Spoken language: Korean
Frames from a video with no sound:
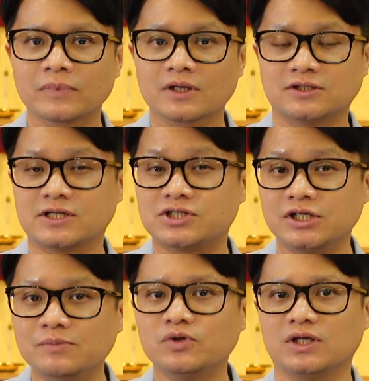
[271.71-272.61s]
그것에
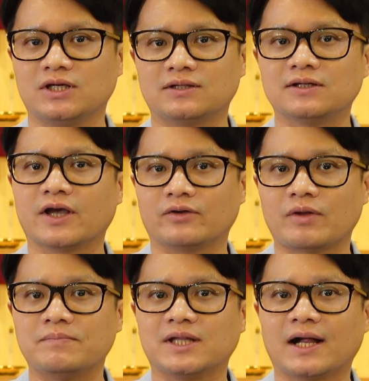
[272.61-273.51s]
질문이 들게
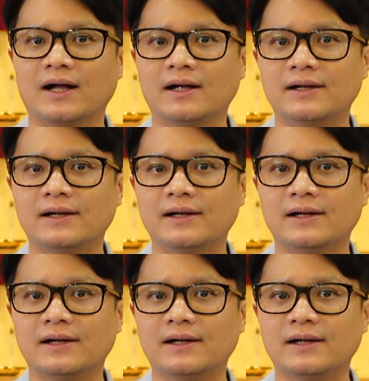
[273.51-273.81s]
됩니다.